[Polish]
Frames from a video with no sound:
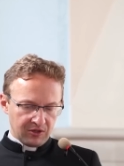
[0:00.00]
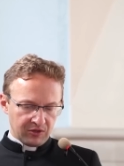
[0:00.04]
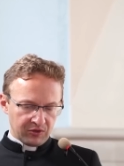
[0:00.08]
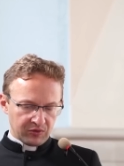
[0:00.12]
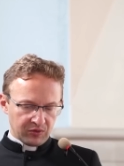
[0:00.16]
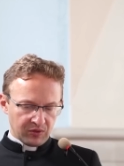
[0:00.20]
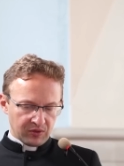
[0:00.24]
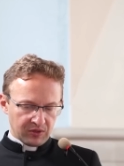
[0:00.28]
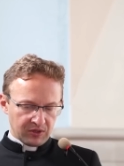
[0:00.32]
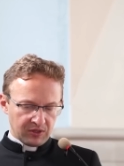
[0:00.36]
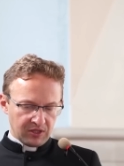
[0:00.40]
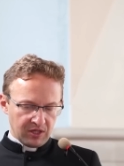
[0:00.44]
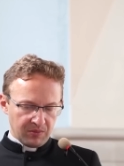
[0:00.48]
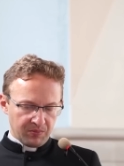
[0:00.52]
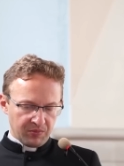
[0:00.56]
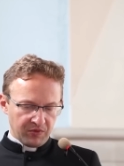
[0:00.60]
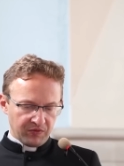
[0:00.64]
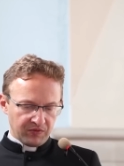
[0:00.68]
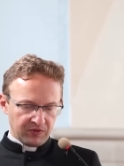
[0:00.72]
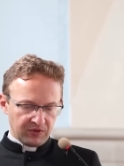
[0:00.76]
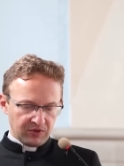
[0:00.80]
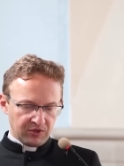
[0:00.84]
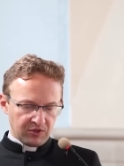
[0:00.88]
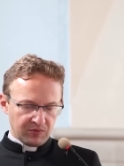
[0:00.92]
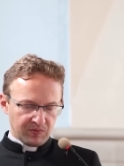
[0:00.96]
których nie
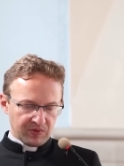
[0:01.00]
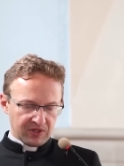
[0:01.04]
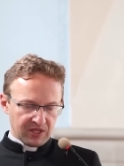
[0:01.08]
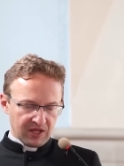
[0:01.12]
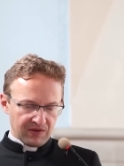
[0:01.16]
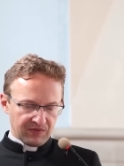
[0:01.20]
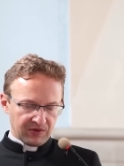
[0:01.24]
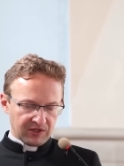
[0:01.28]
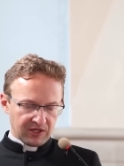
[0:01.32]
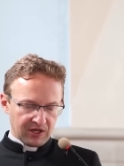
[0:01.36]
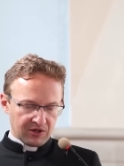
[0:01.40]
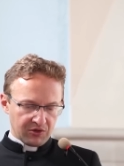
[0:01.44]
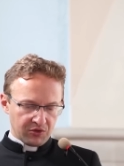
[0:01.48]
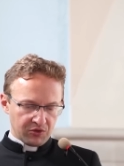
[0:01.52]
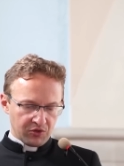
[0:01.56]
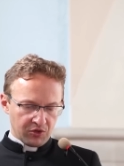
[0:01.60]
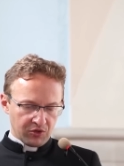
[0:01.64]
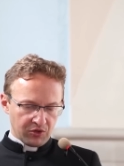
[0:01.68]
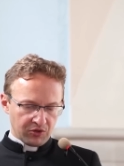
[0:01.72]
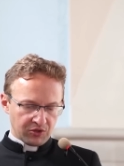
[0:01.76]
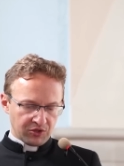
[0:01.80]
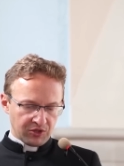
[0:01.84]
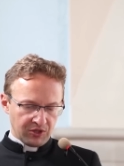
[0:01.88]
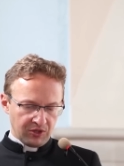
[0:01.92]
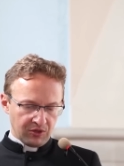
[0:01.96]
powinniśmy nawet jako
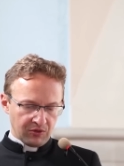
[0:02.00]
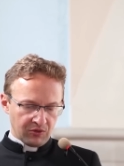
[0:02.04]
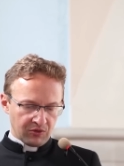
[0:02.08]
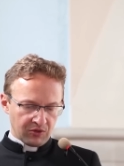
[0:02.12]
dorośli